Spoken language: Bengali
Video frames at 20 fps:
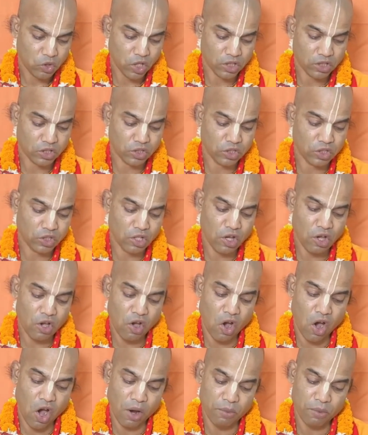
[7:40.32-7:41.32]
তত্র
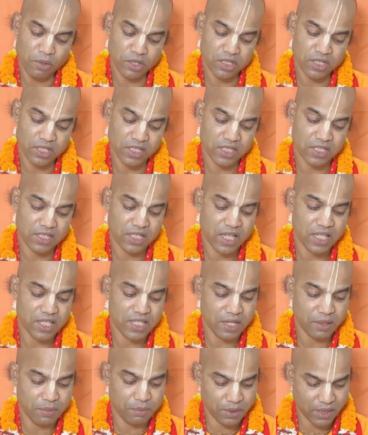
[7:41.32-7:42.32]
অবশিষ্ট
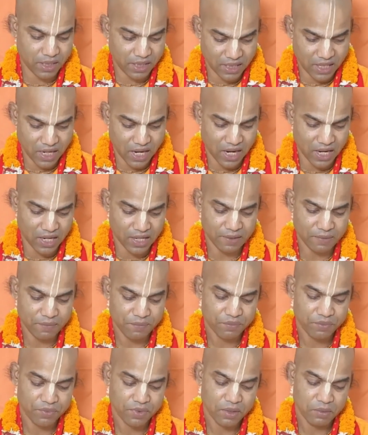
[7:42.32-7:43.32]
যে ভিক্ষা
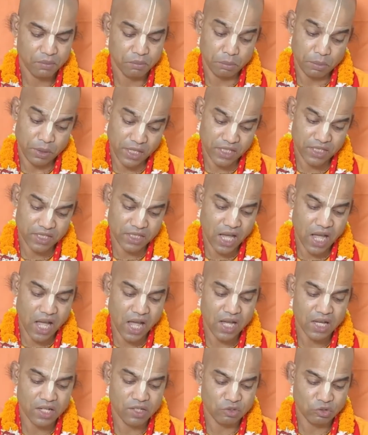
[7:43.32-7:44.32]

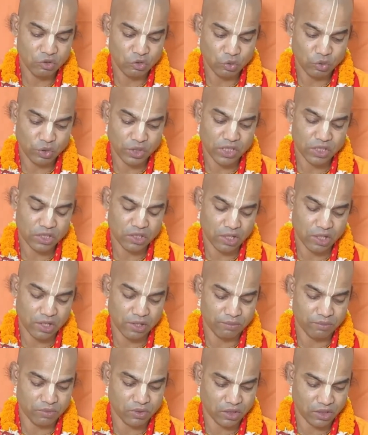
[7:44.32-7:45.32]
ভীতা
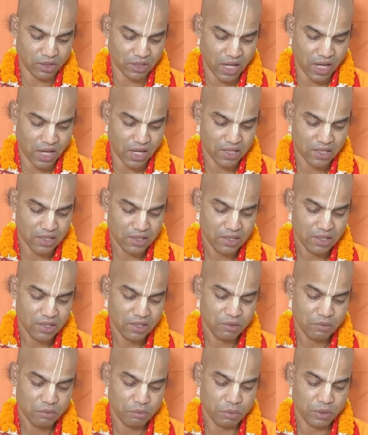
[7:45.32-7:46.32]
দুহিতরম তদা
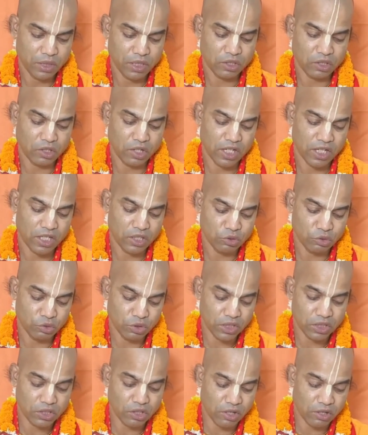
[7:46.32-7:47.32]
ভীত হয়ে
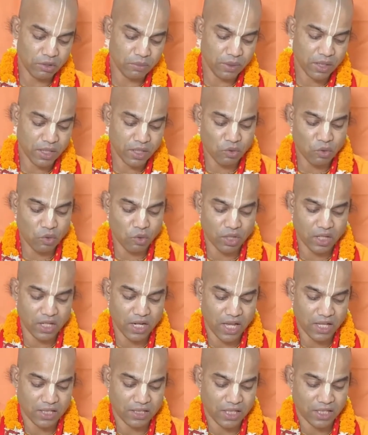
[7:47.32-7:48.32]
দুহিতরম মানে
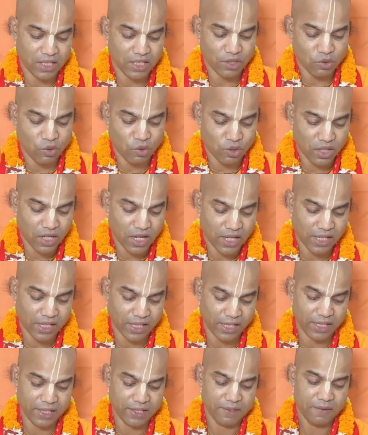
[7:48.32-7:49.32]
কন্যা তাদের
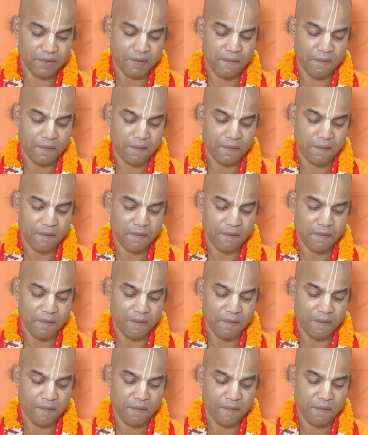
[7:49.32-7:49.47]
কন্যাকে